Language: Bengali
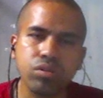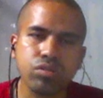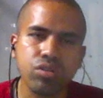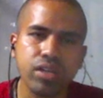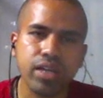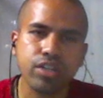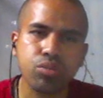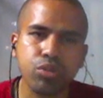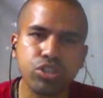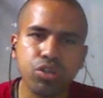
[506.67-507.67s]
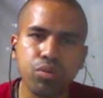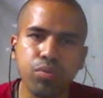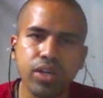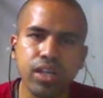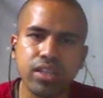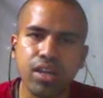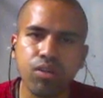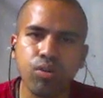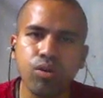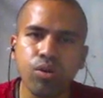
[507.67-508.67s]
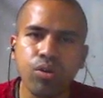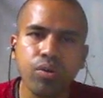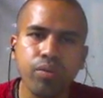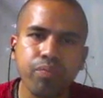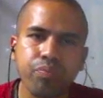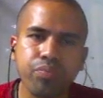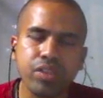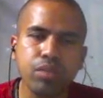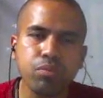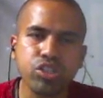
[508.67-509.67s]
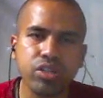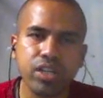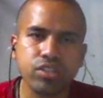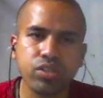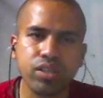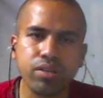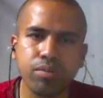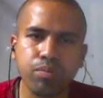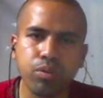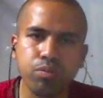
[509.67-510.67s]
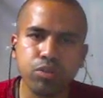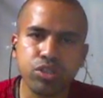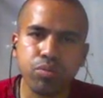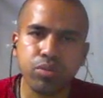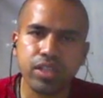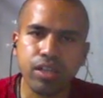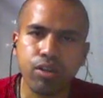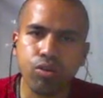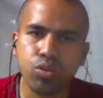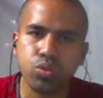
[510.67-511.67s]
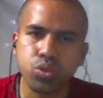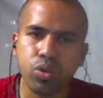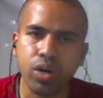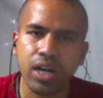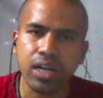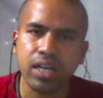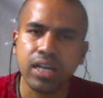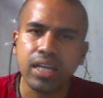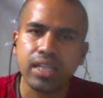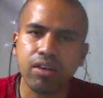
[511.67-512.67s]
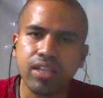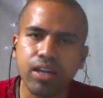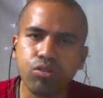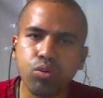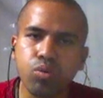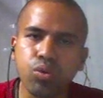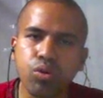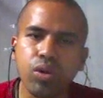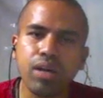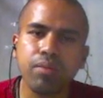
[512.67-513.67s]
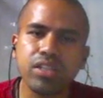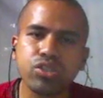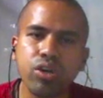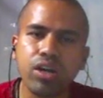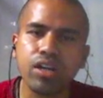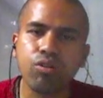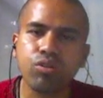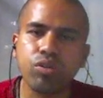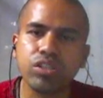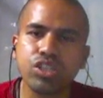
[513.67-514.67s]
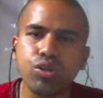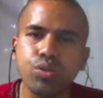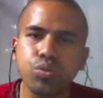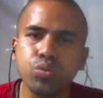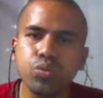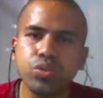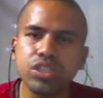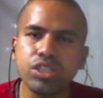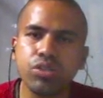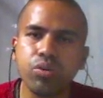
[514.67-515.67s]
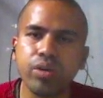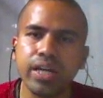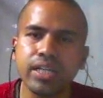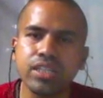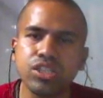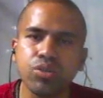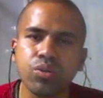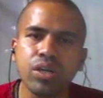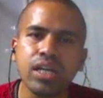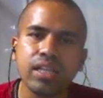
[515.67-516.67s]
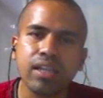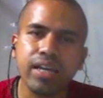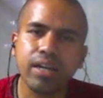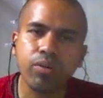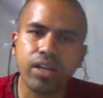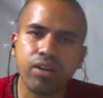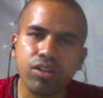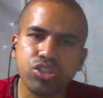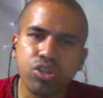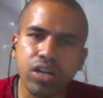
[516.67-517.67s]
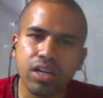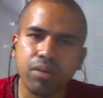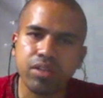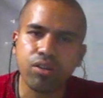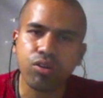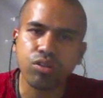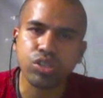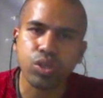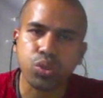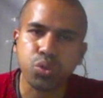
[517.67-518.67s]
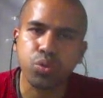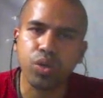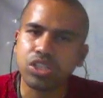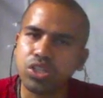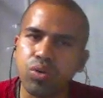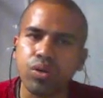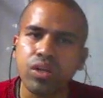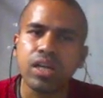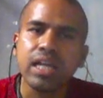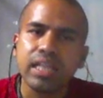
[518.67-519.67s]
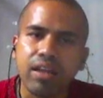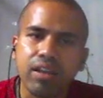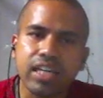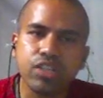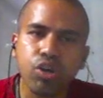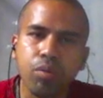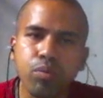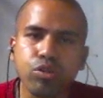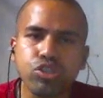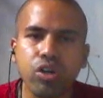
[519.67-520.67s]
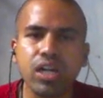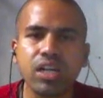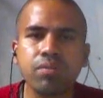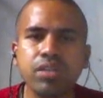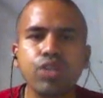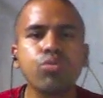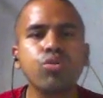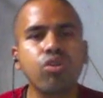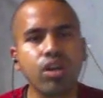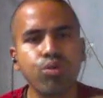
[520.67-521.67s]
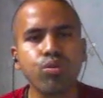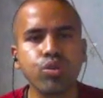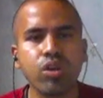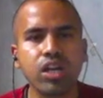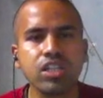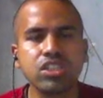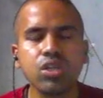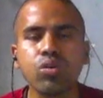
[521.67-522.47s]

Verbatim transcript: সরি একশো পঁচানব্বই আর তেরো হলো তিন পঁয়ষট্টি একশো পঁচানব্বই আর তেরো হলো দুশো আট তাহলে দেখো তো গুণ করলে আমাদের সংখ্যাটা কত আসছিল টু জিরো এইট জিরো তাহলে এককের ঘরের সংখ্যাটা আমাদের কত আসলো শূন্য আসলো তাহলে কি সম্পূর্ণ সংখ্যাটা আমাদের গুণ করার কোনো দরকার ছিল